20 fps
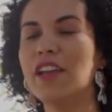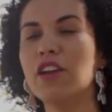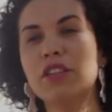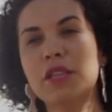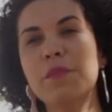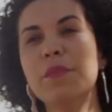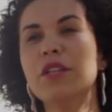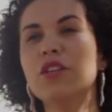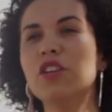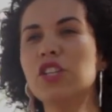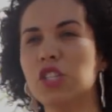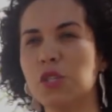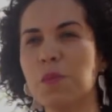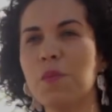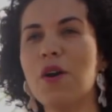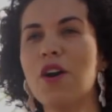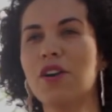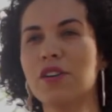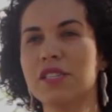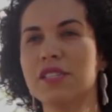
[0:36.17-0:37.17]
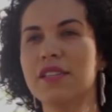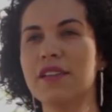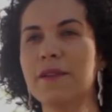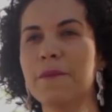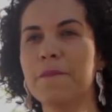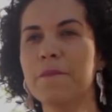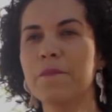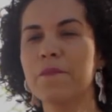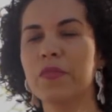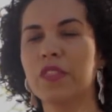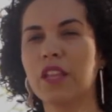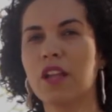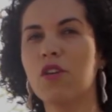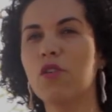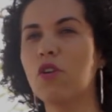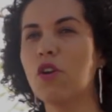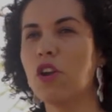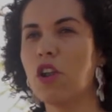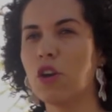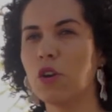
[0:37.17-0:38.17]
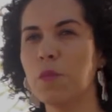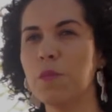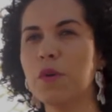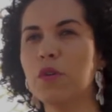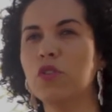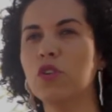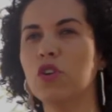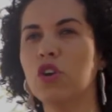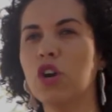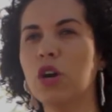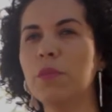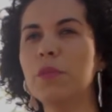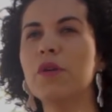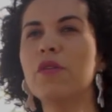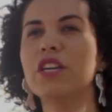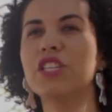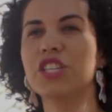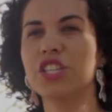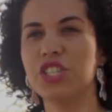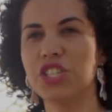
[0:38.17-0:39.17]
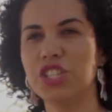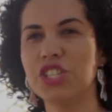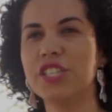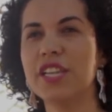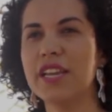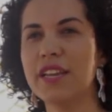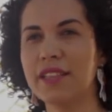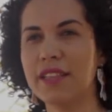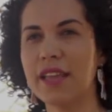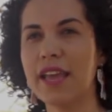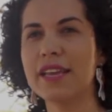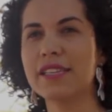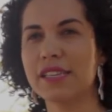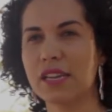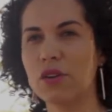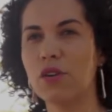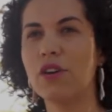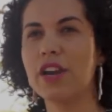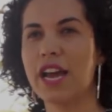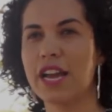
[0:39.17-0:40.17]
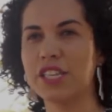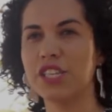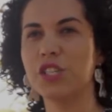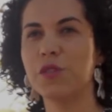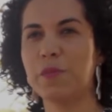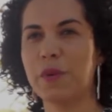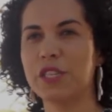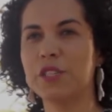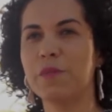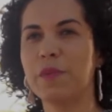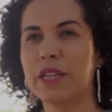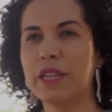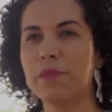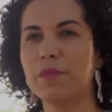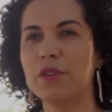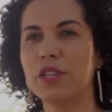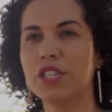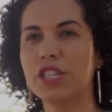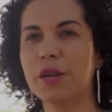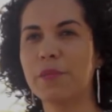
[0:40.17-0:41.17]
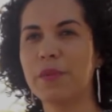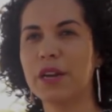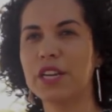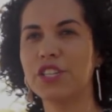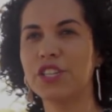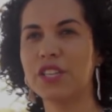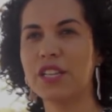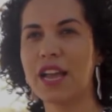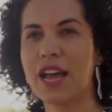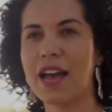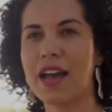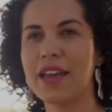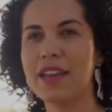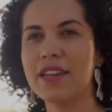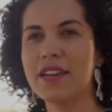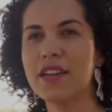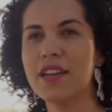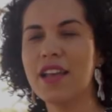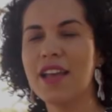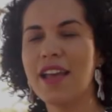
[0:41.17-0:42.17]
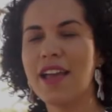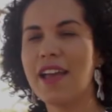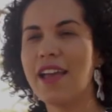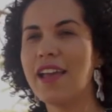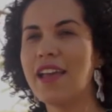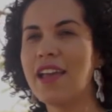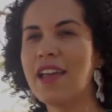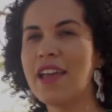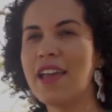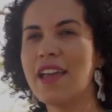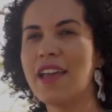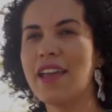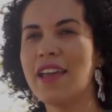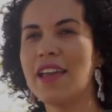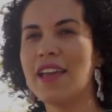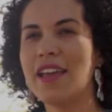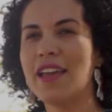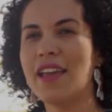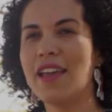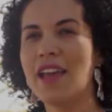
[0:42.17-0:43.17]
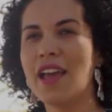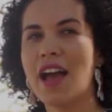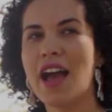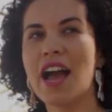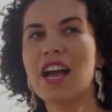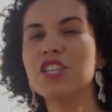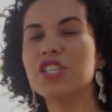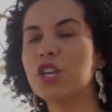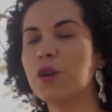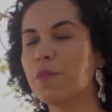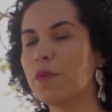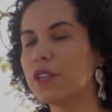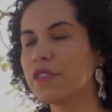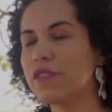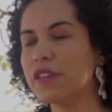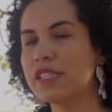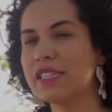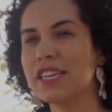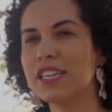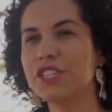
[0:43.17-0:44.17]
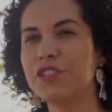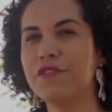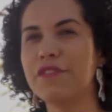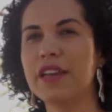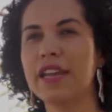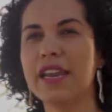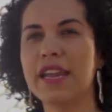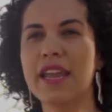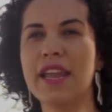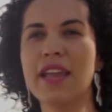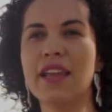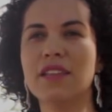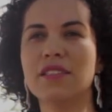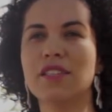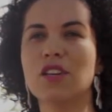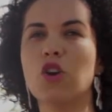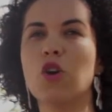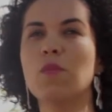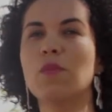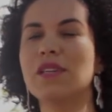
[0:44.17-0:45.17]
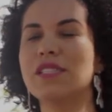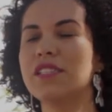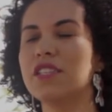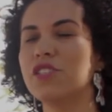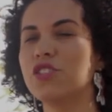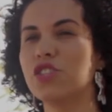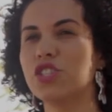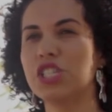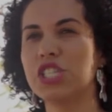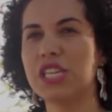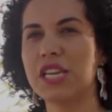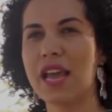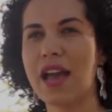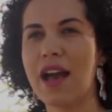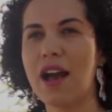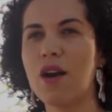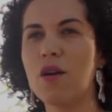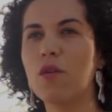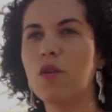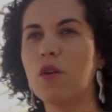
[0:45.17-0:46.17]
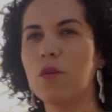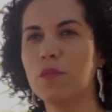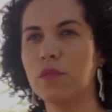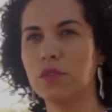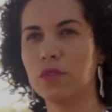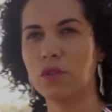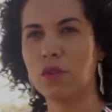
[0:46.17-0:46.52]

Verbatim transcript: Eu também estou disposta eu coloco meu nome, eu acho que a gente tem que ter essa coragem de participar da política partidária. É, acho que eu posso fazer a diferença como assistente social, como